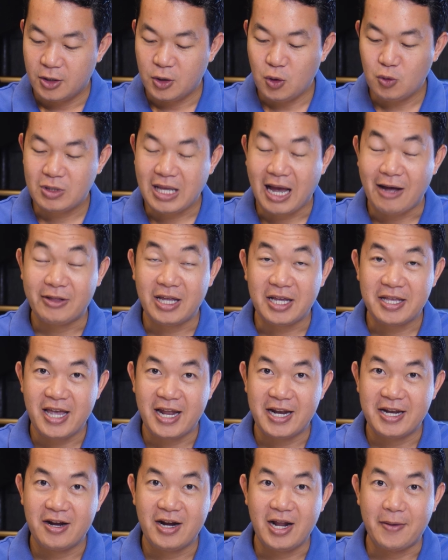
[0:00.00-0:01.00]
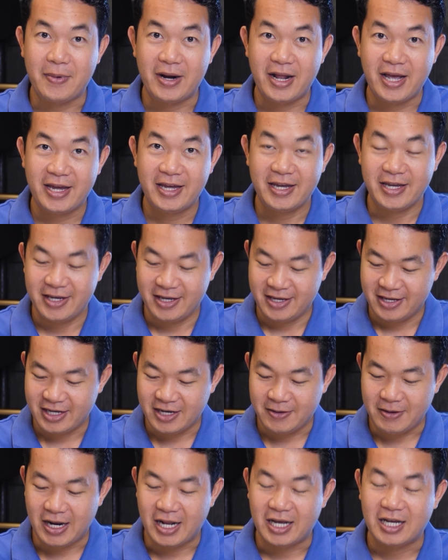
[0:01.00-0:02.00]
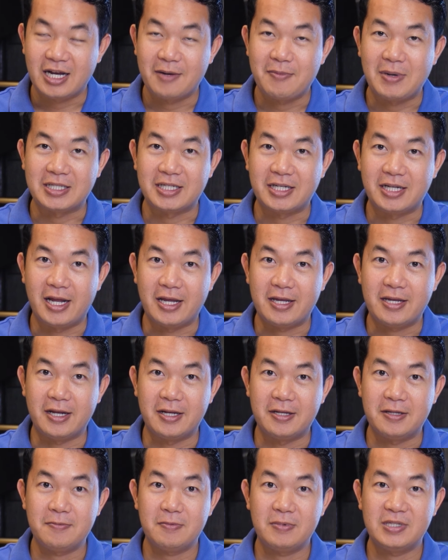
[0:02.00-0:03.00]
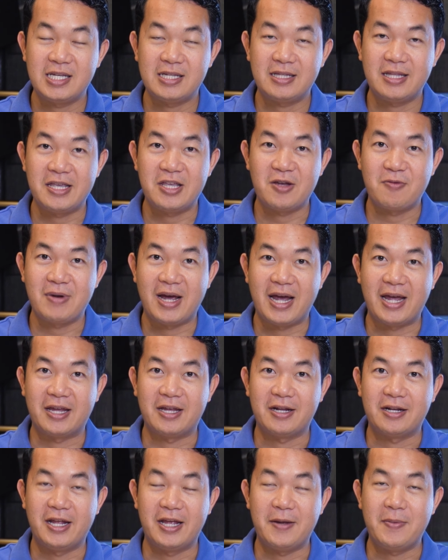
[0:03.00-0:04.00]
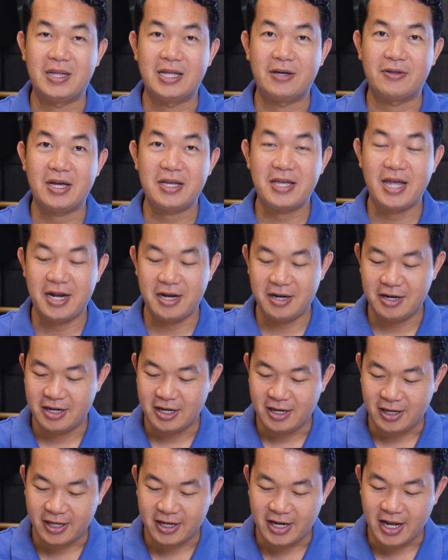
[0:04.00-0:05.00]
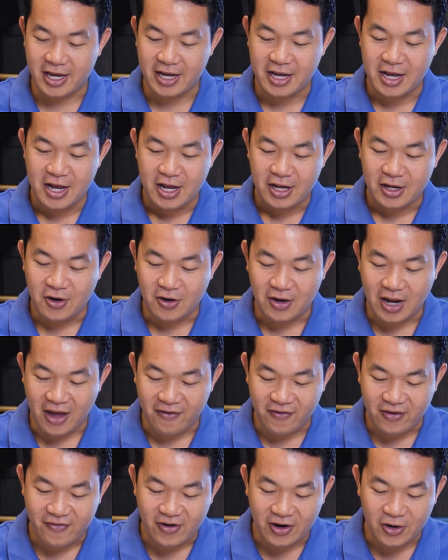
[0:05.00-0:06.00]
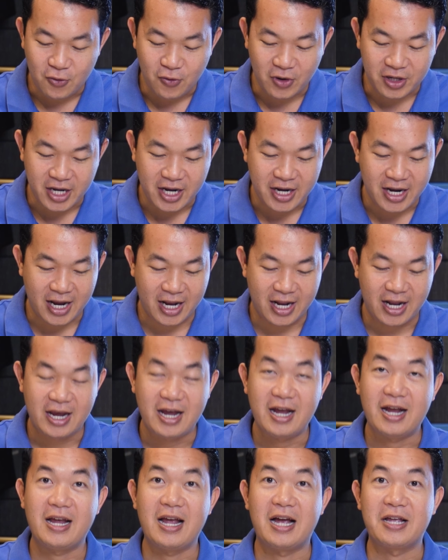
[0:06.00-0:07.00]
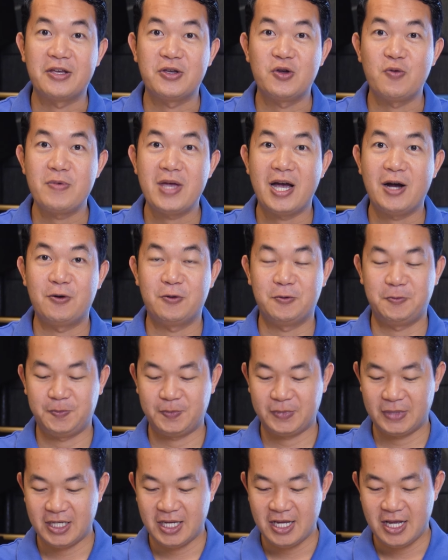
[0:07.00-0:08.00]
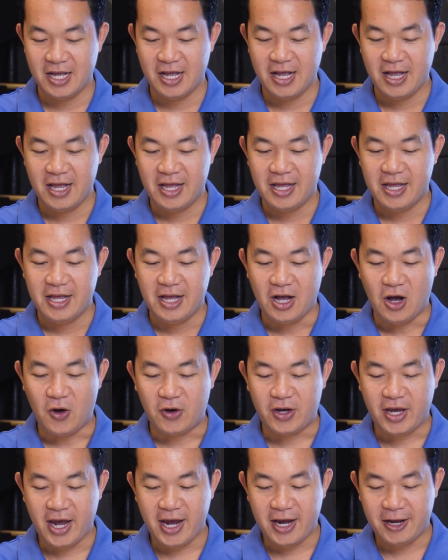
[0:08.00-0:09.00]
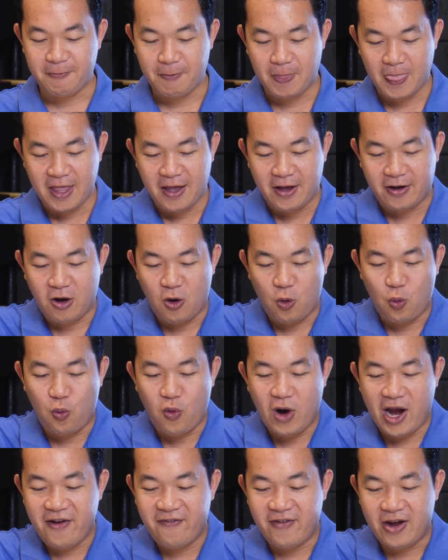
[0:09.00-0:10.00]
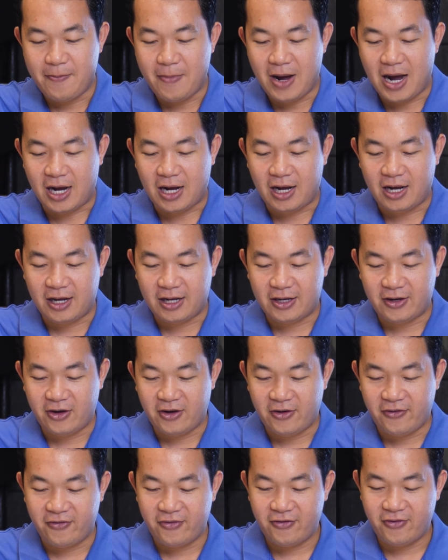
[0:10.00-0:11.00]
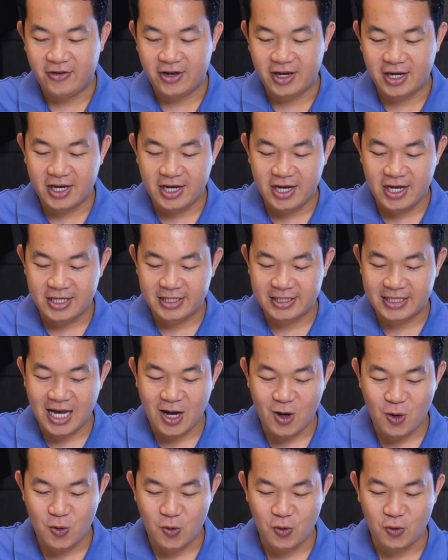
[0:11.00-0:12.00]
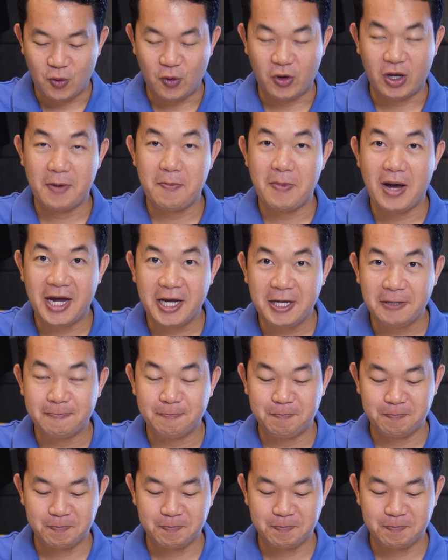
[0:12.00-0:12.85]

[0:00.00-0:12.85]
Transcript: nút thao tác nhanh nó nằm ở đây các bạn các bạn sẽ để chỉnh setting trong này để mà thao tác nhanh bên trên này còn lại về phần nút ở trên này gần như giống nhau ok còn quay về mặt phía sau của cái máy